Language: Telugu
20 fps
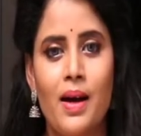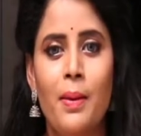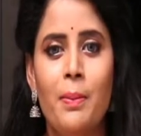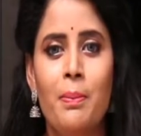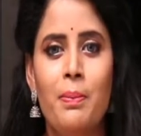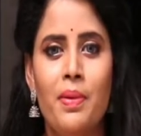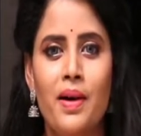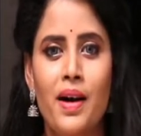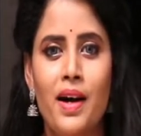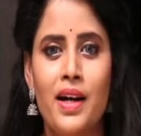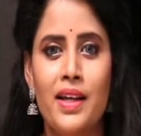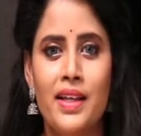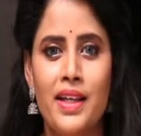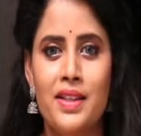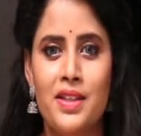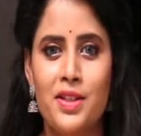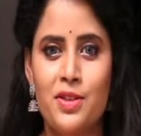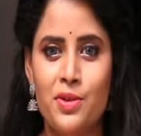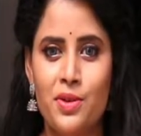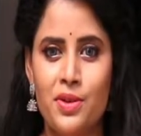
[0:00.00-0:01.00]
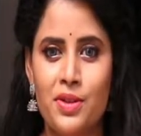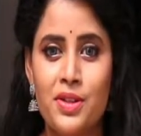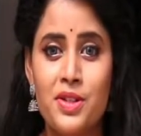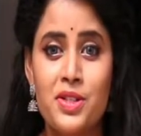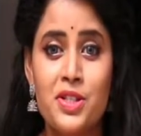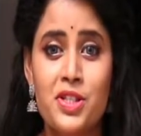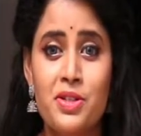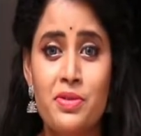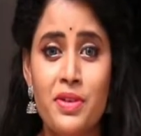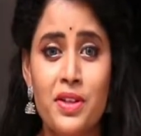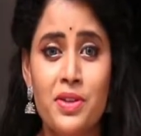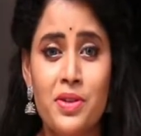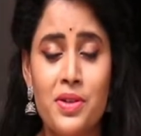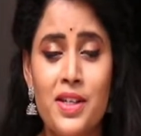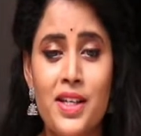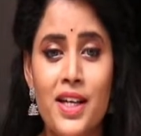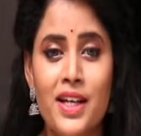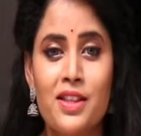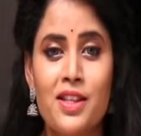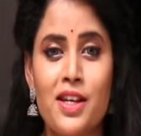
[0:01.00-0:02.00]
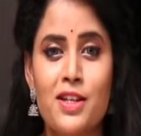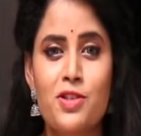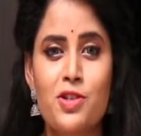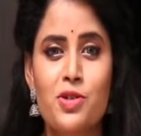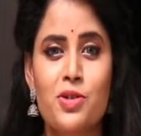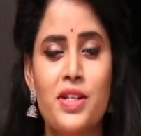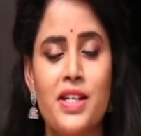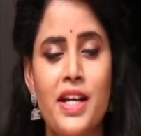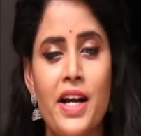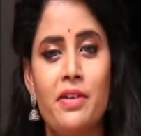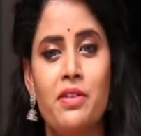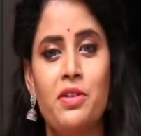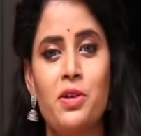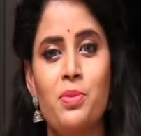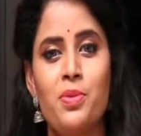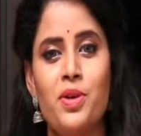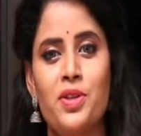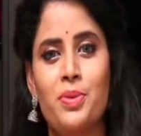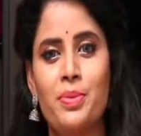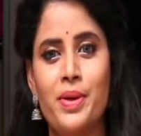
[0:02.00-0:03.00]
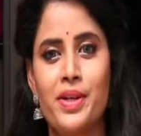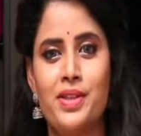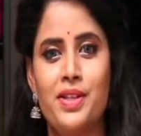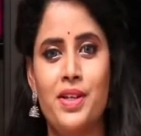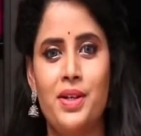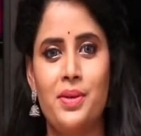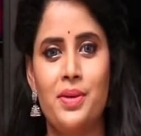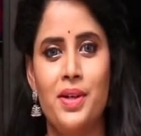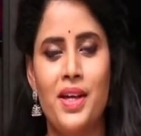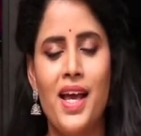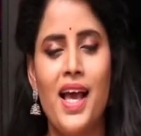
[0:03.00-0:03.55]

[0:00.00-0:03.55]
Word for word: అబ్బా ఎంత దురదృష్టవంతుడిని అని తలుచుకుని ఏడవటం మొదలు పెడతాడు